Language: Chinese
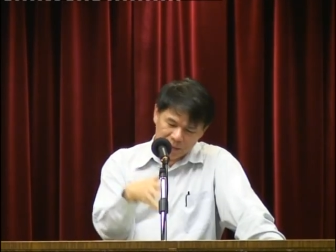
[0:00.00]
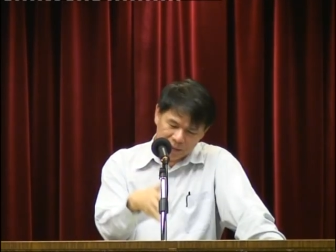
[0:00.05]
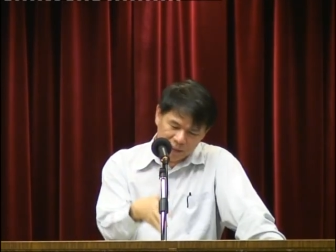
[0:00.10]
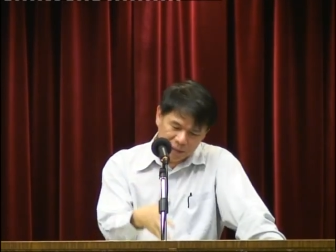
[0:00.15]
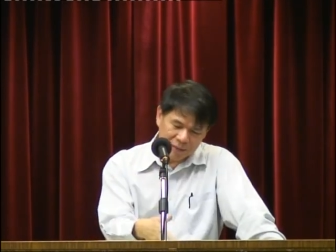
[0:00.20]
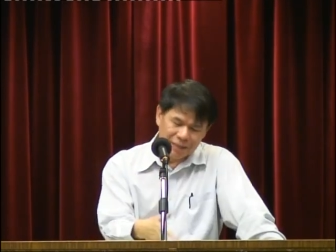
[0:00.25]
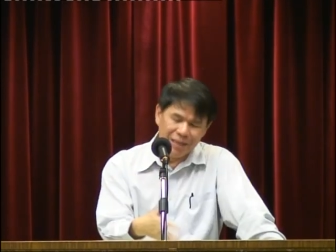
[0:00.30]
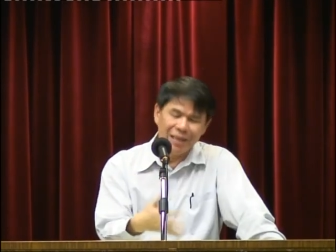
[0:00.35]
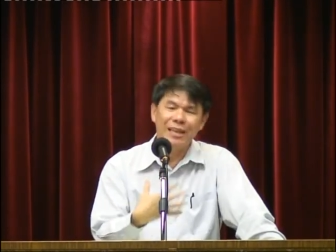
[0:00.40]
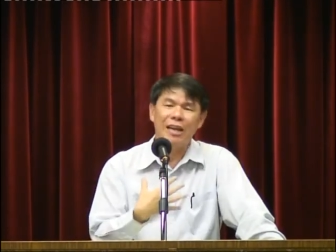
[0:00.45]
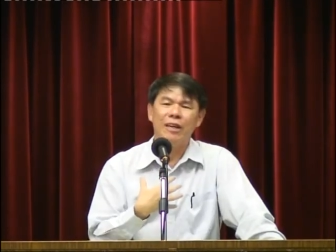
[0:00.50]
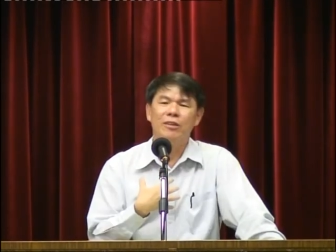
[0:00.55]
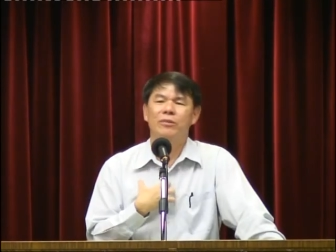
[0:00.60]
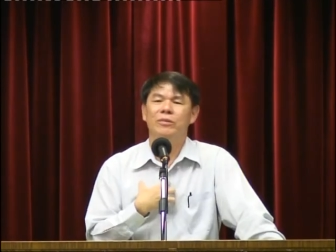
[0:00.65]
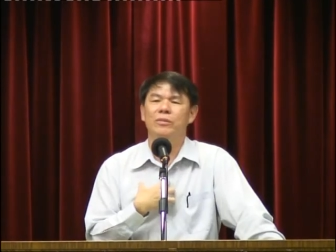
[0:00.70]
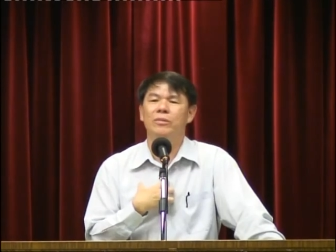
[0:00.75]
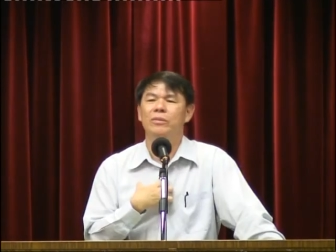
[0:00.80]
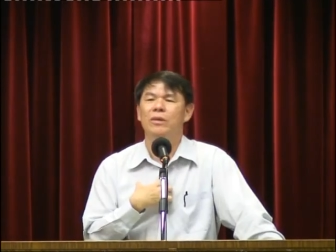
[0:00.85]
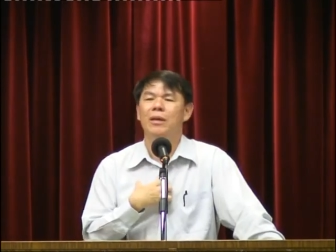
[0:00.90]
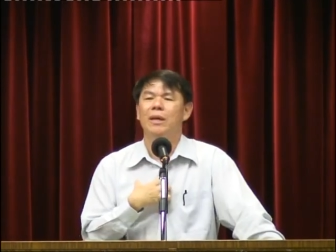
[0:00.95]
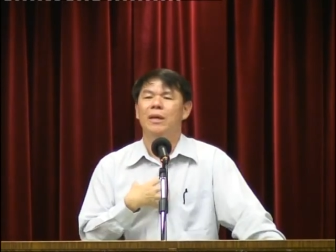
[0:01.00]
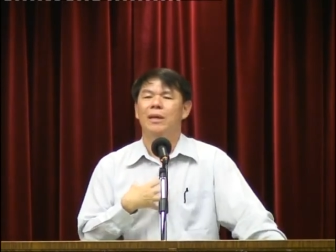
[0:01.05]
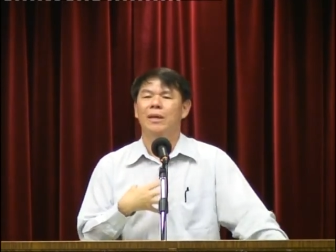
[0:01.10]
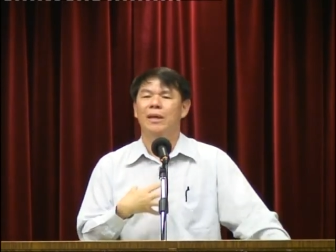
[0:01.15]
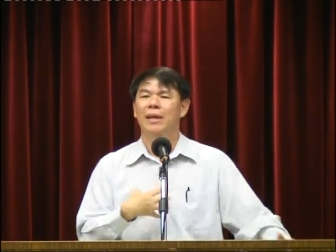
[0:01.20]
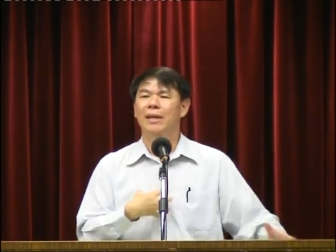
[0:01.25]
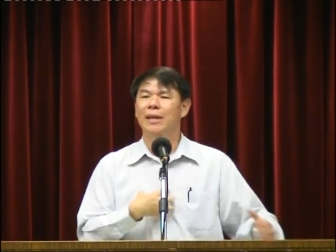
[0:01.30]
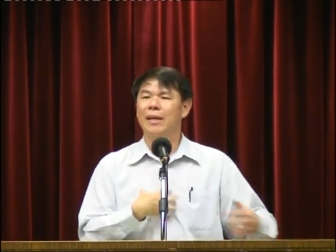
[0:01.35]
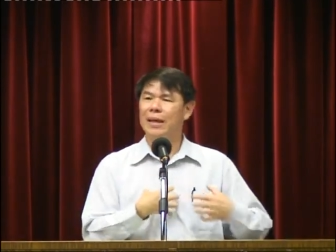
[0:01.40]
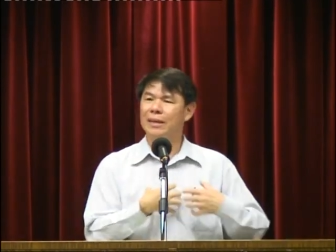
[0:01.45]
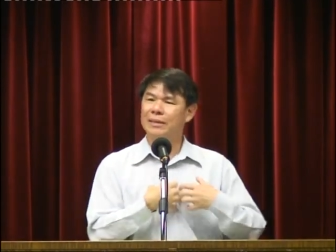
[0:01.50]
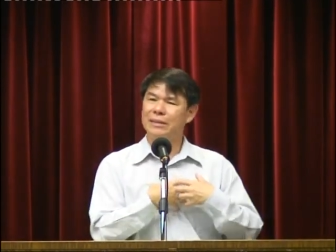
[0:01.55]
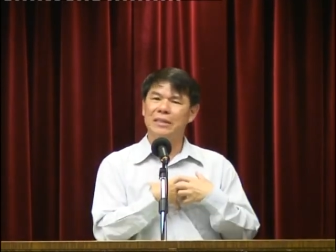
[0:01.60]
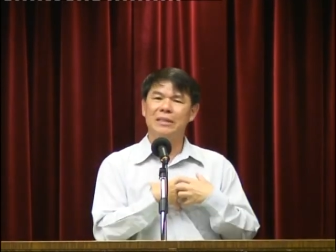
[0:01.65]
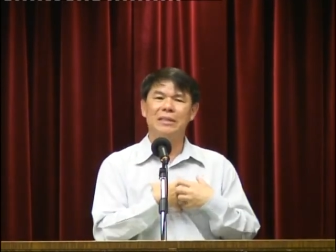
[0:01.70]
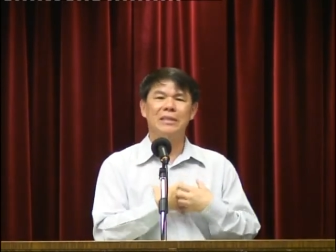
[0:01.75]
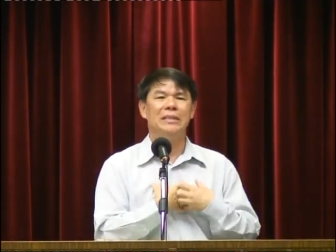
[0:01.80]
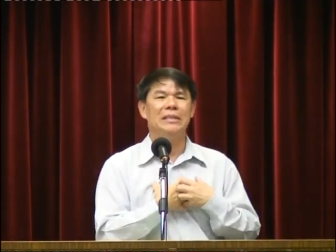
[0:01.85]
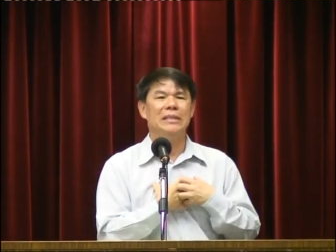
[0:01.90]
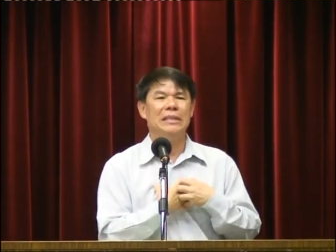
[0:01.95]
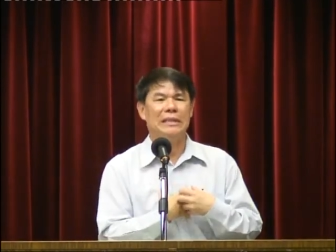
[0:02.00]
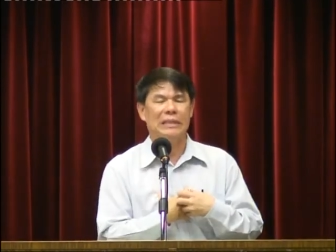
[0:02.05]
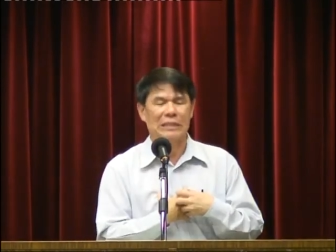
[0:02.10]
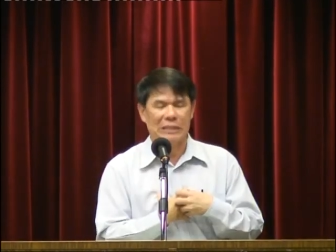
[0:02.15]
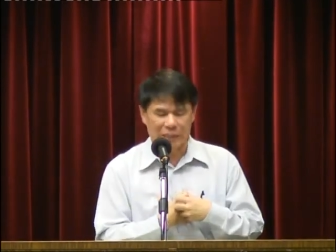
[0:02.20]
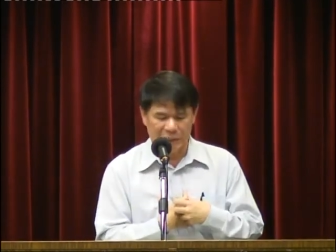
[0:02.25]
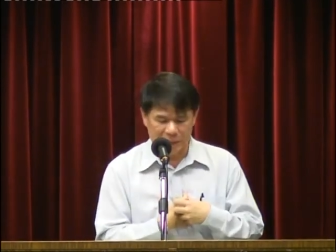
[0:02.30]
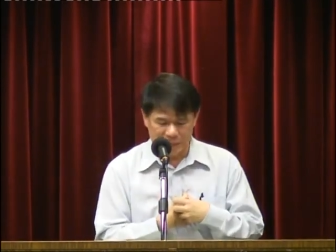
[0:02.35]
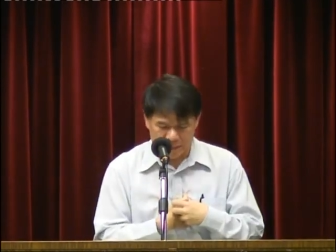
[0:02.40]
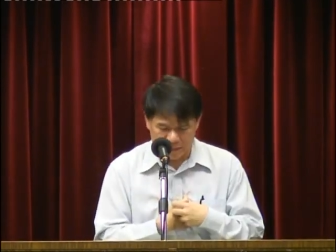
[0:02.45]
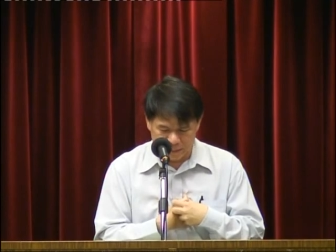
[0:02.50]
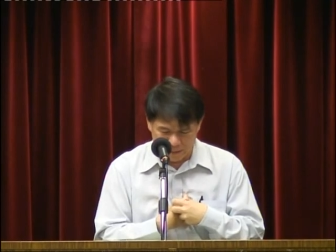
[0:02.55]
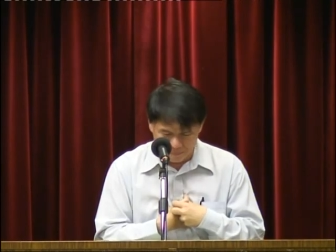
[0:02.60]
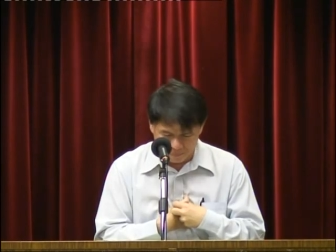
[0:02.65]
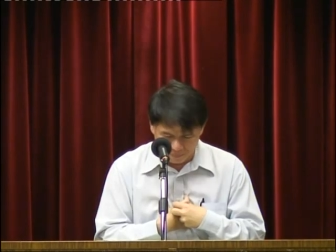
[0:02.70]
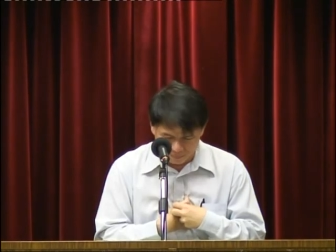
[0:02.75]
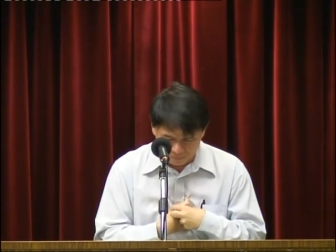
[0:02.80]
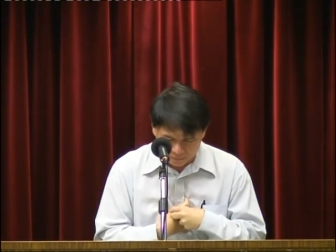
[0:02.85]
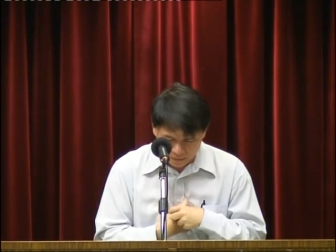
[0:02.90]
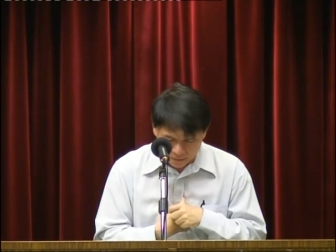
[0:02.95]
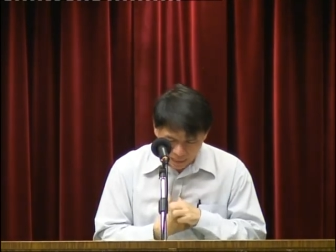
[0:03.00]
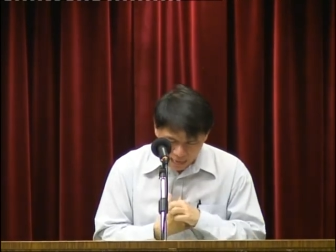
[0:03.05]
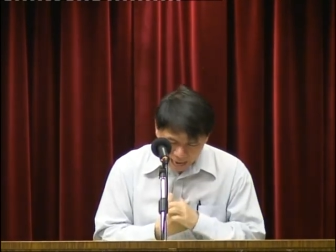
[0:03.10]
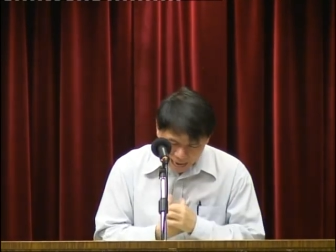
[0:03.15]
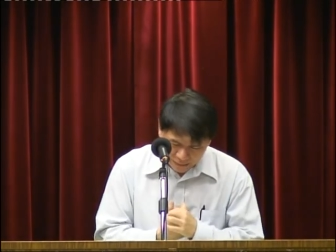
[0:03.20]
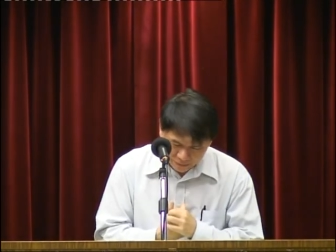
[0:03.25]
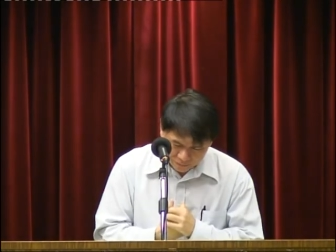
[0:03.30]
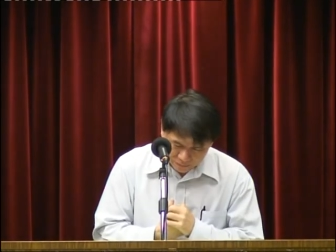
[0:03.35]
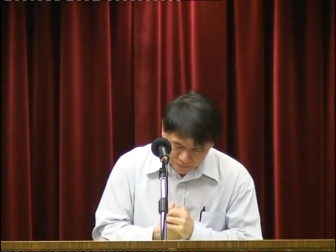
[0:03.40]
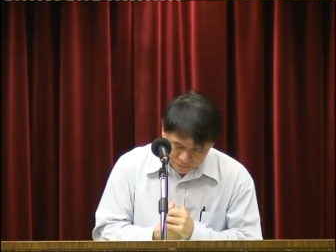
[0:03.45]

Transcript: 以赛亚书给你看见自己的世界。还有